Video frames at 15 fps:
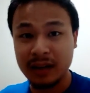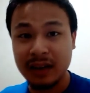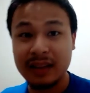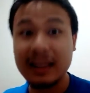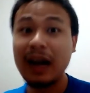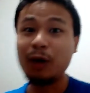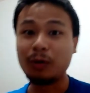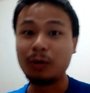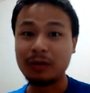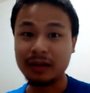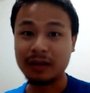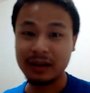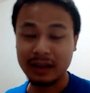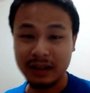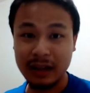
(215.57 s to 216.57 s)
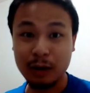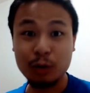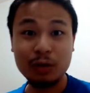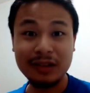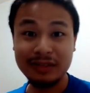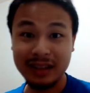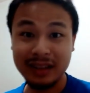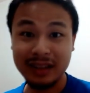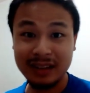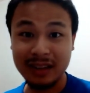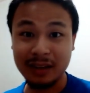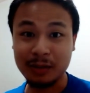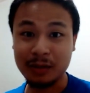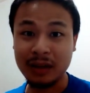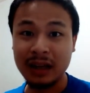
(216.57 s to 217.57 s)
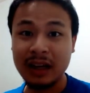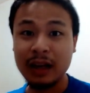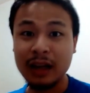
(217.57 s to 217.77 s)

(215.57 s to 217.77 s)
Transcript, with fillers: Não, eu não tô inventando.